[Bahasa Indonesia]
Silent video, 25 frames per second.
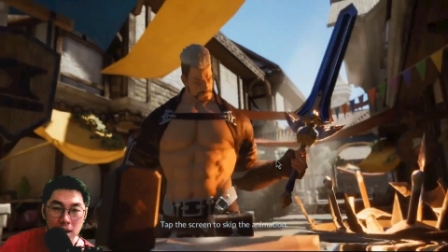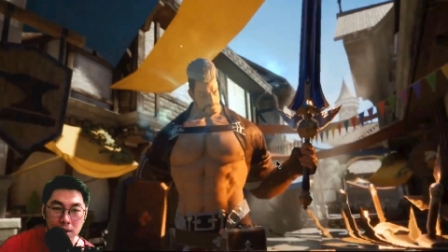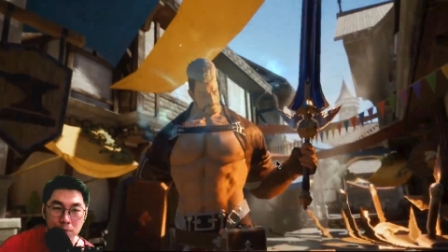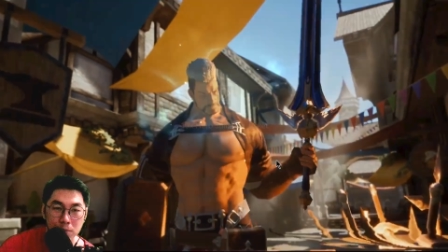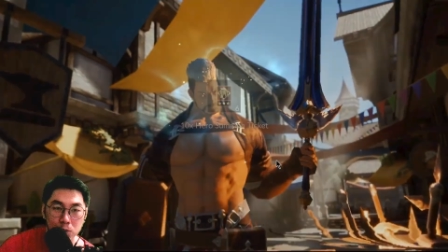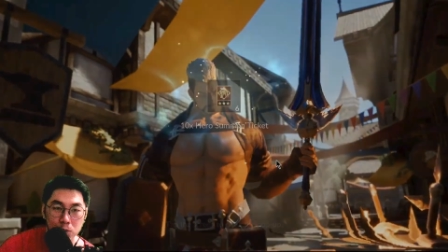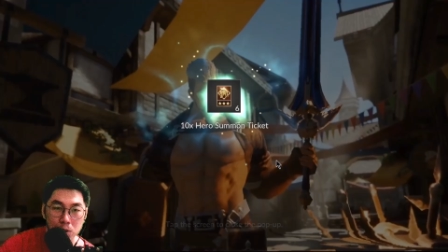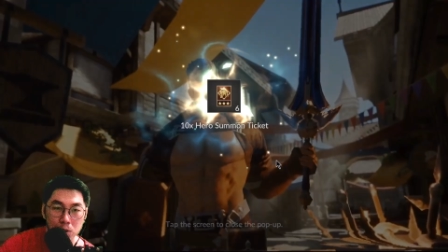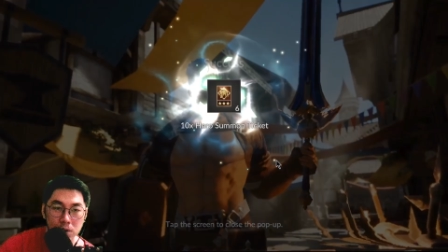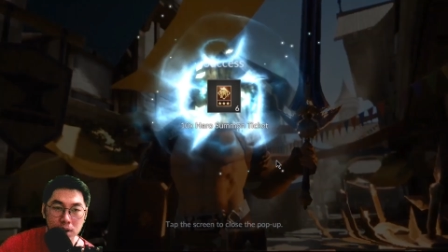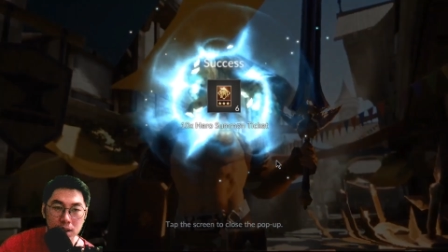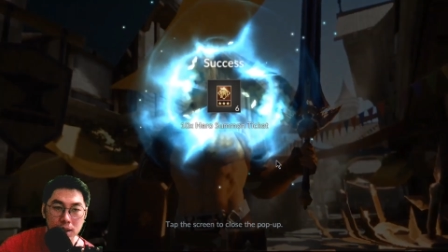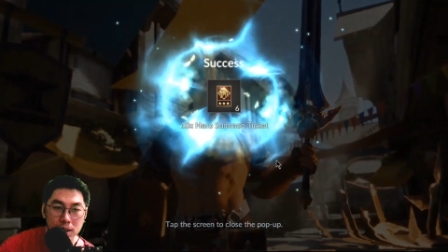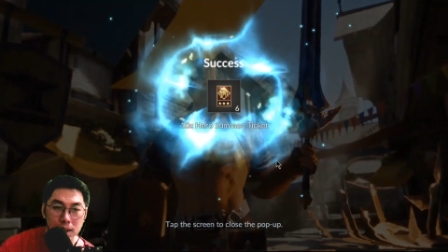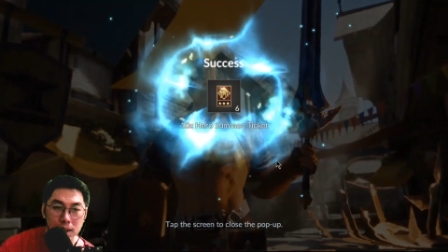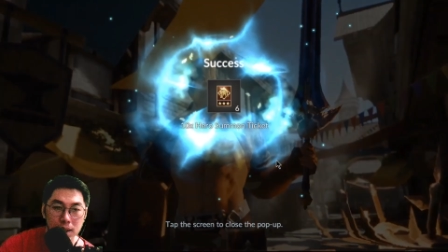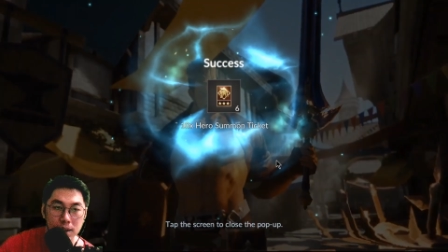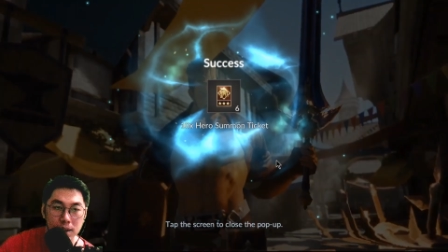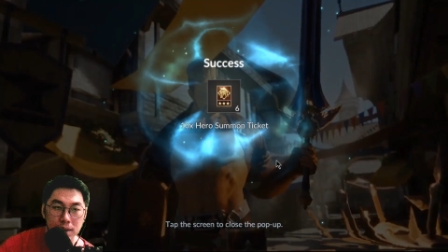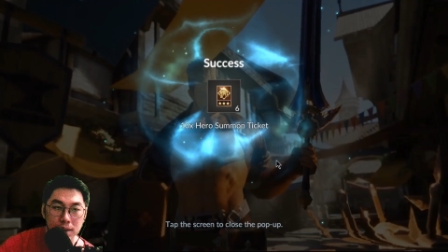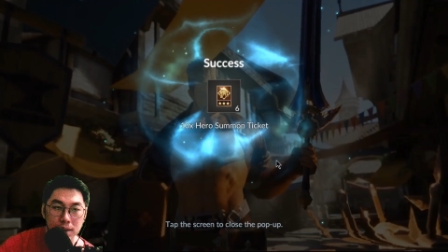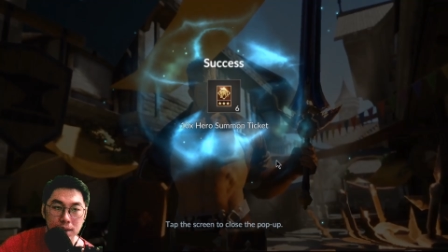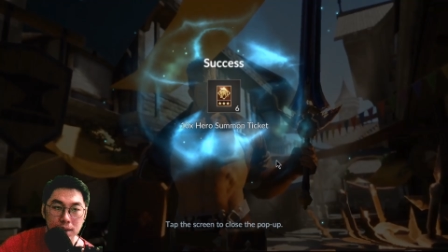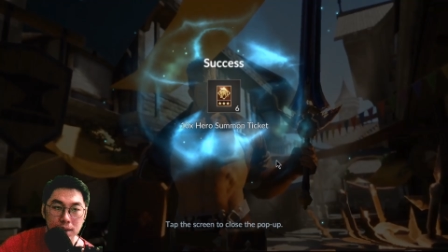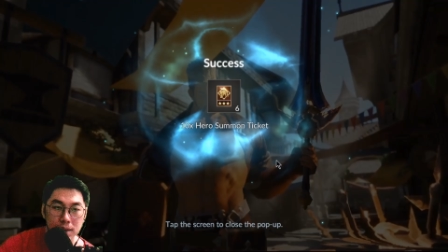multi nih ya
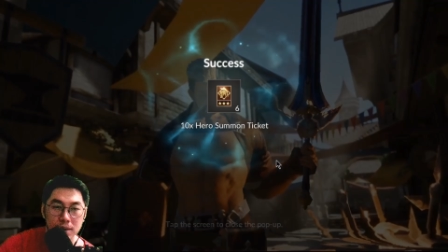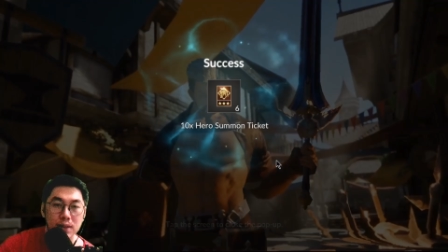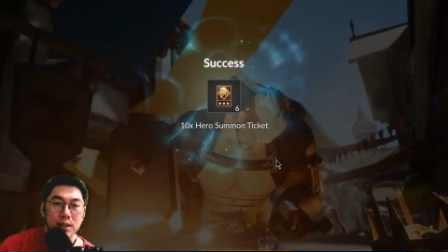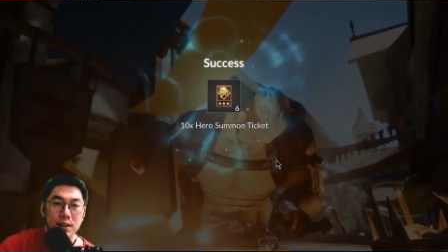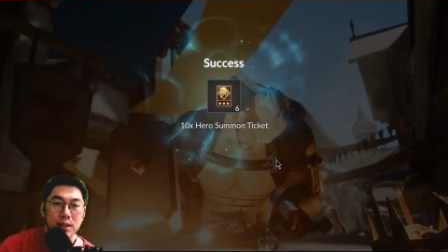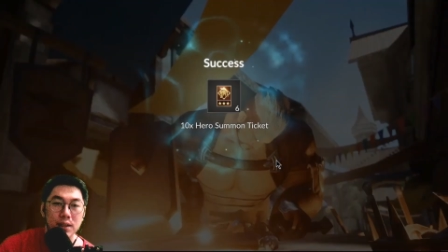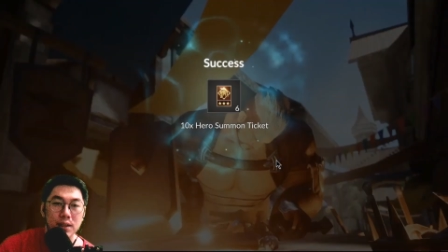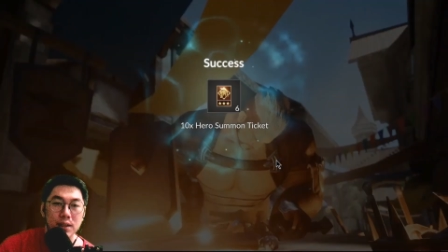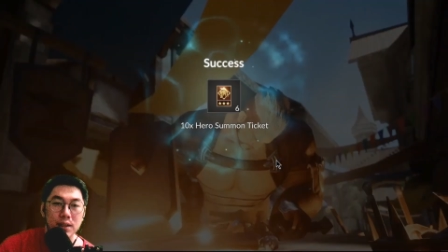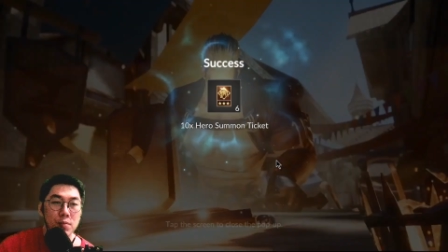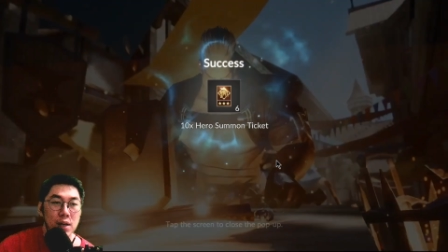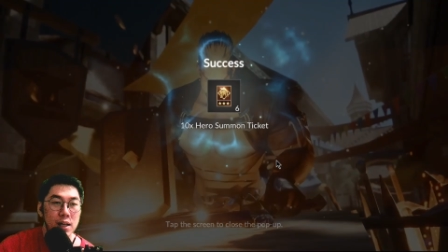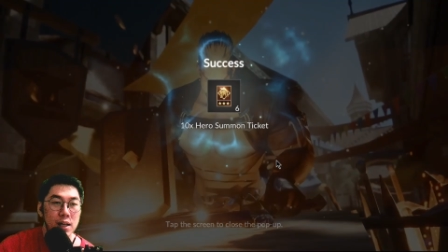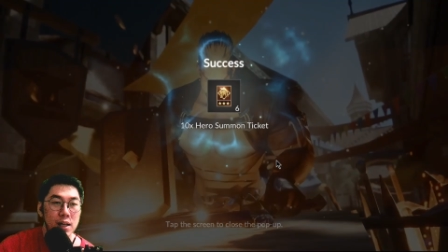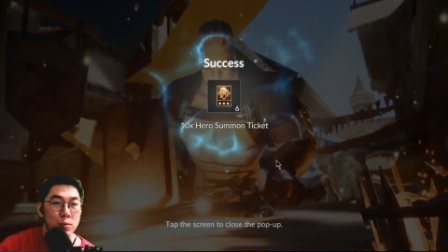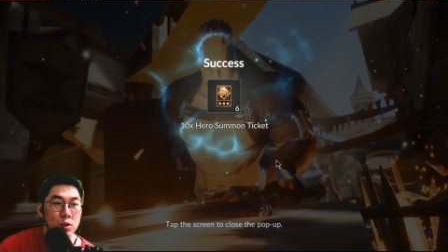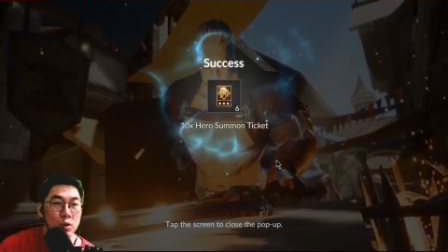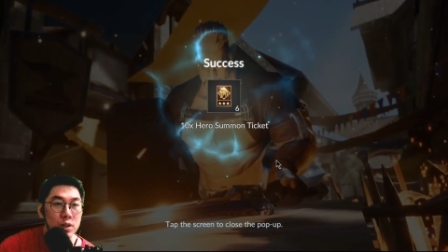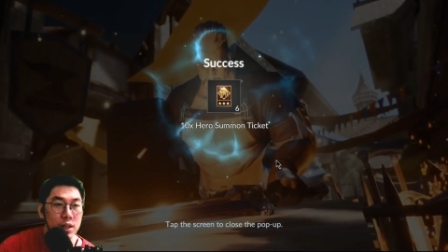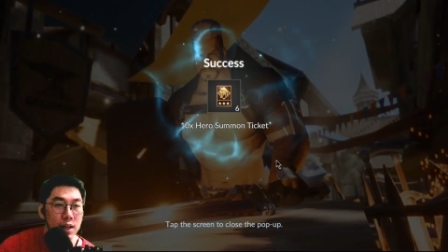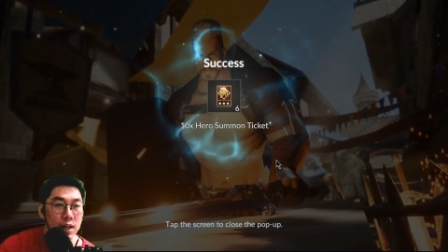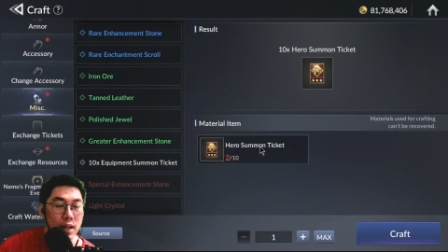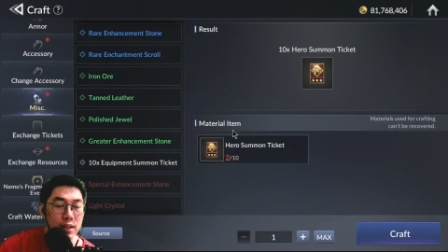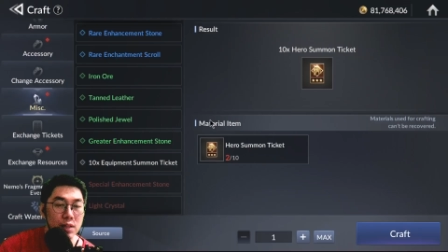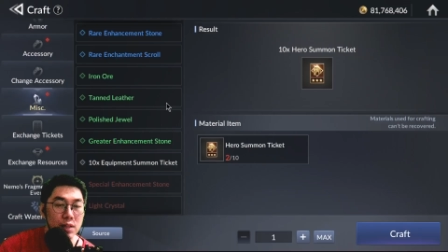6 kali
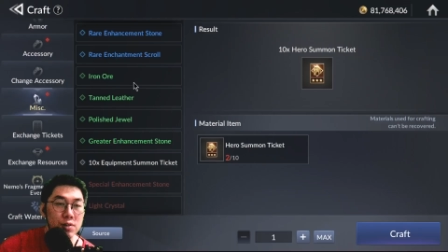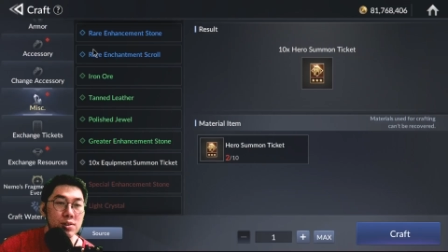multi nggak